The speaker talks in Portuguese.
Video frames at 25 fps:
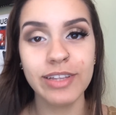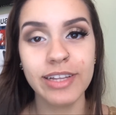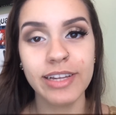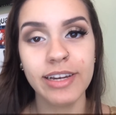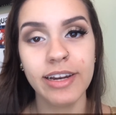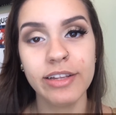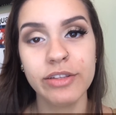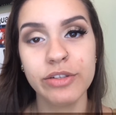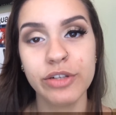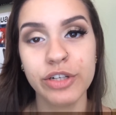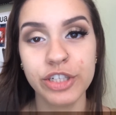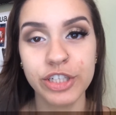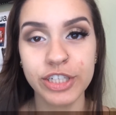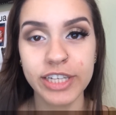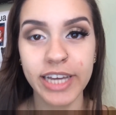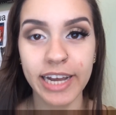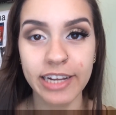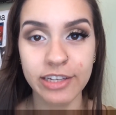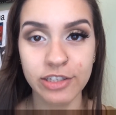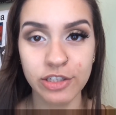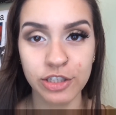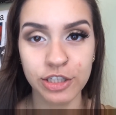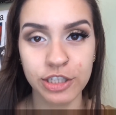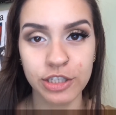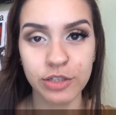delineador de
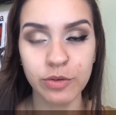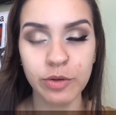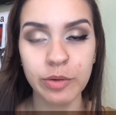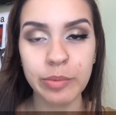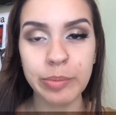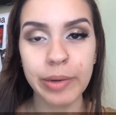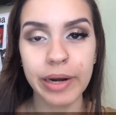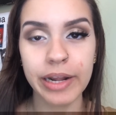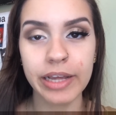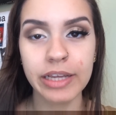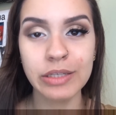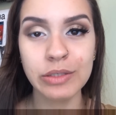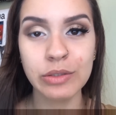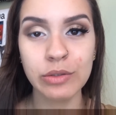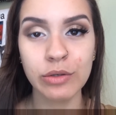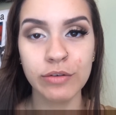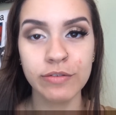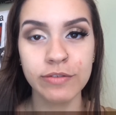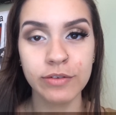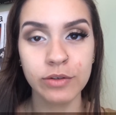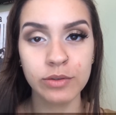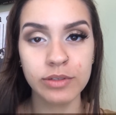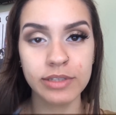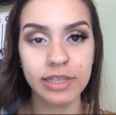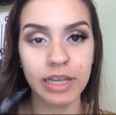gatinho e para isso eu
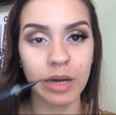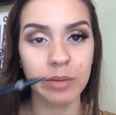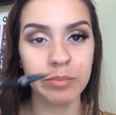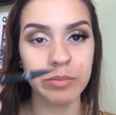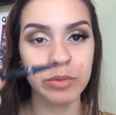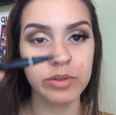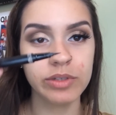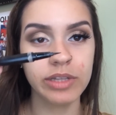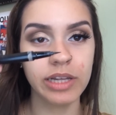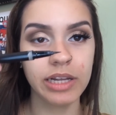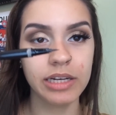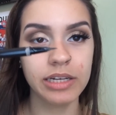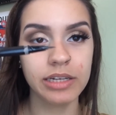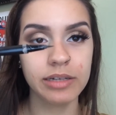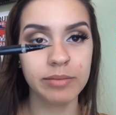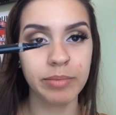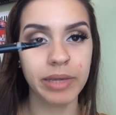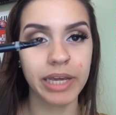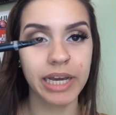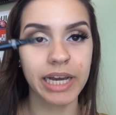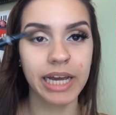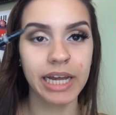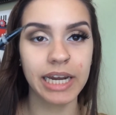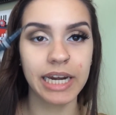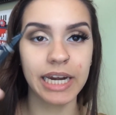vou usar meu
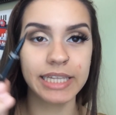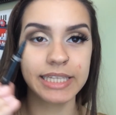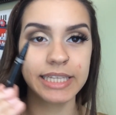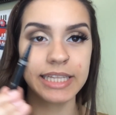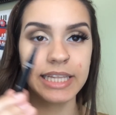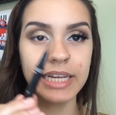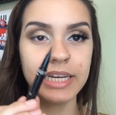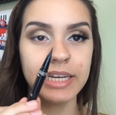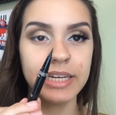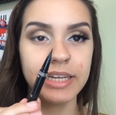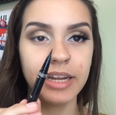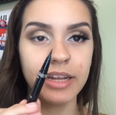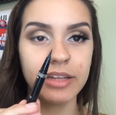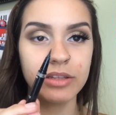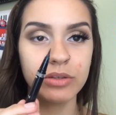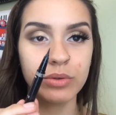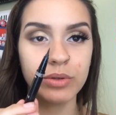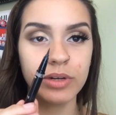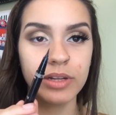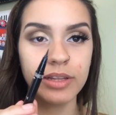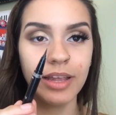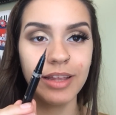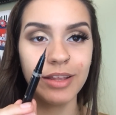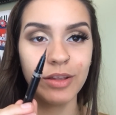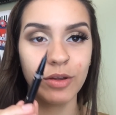minha caneta
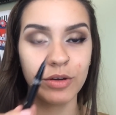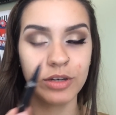delineadora da